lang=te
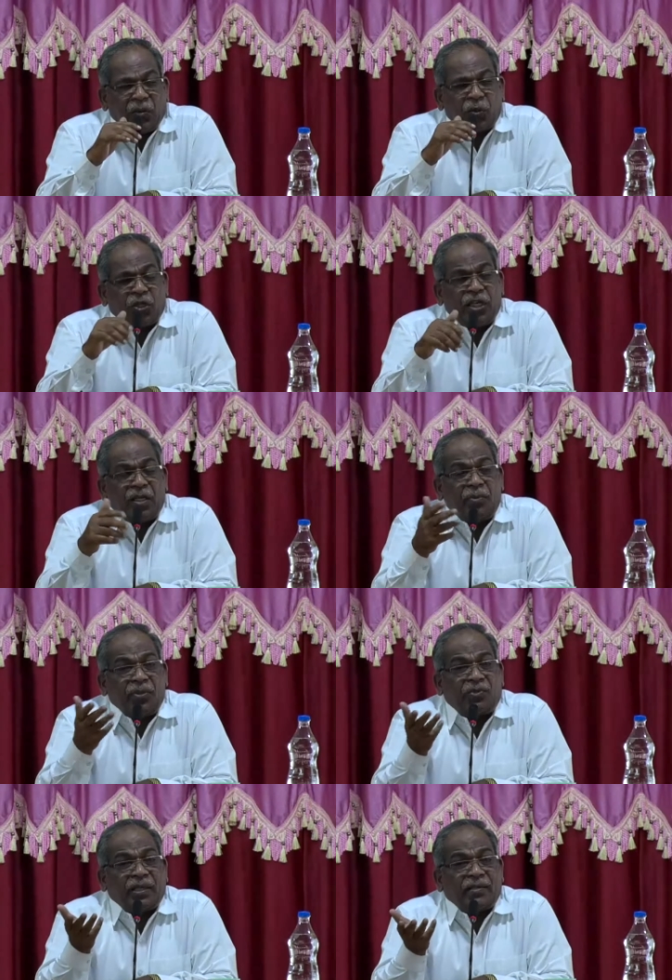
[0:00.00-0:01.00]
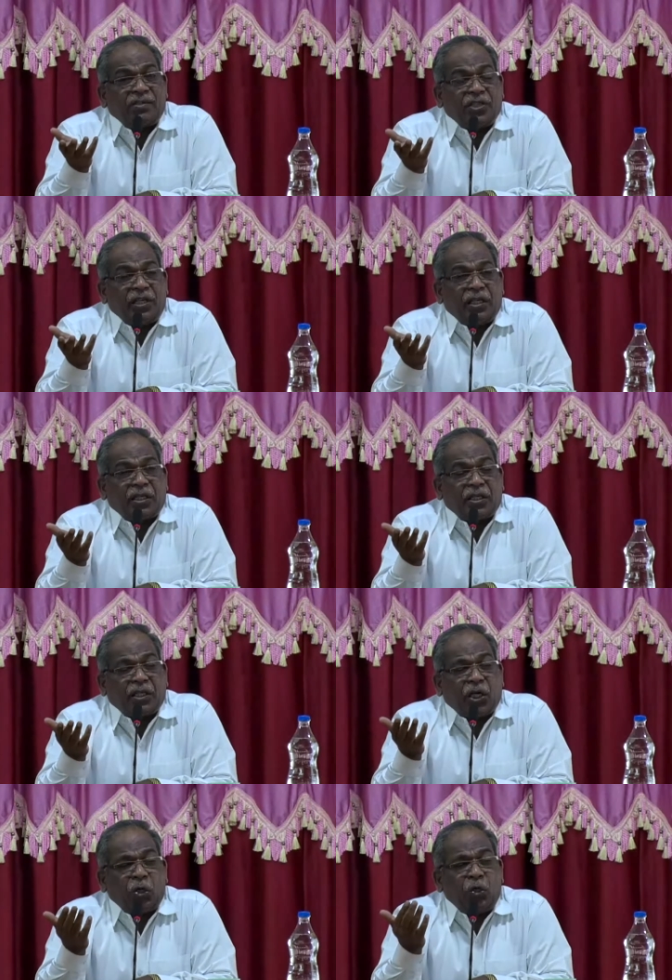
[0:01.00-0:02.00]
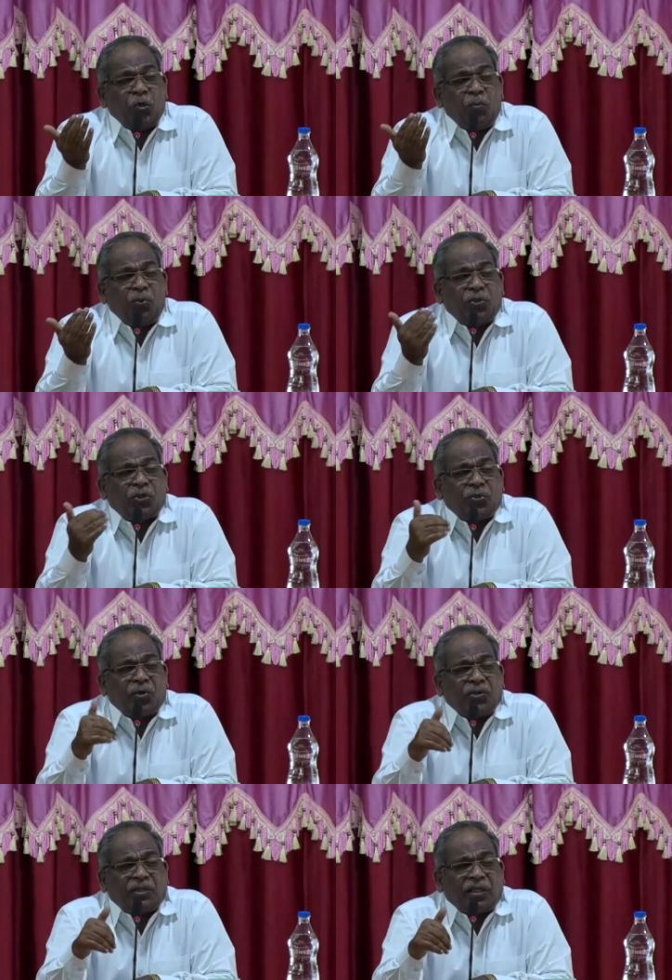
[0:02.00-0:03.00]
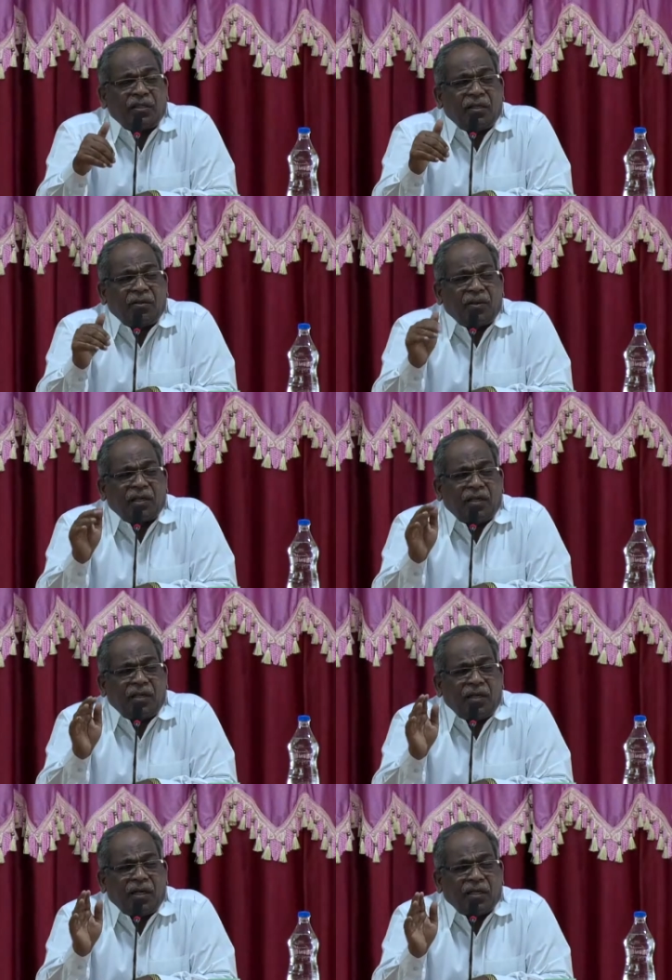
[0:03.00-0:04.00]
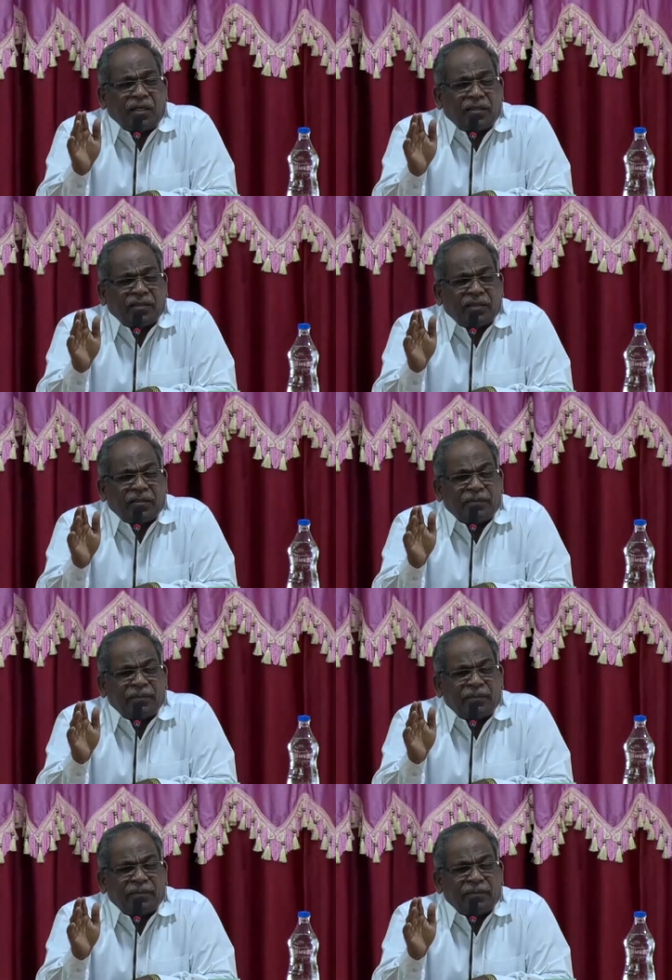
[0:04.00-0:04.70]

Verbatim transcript: హృదయమును తెరచి కళ్ళు మూసుకొనుట ఒక ఆరాధన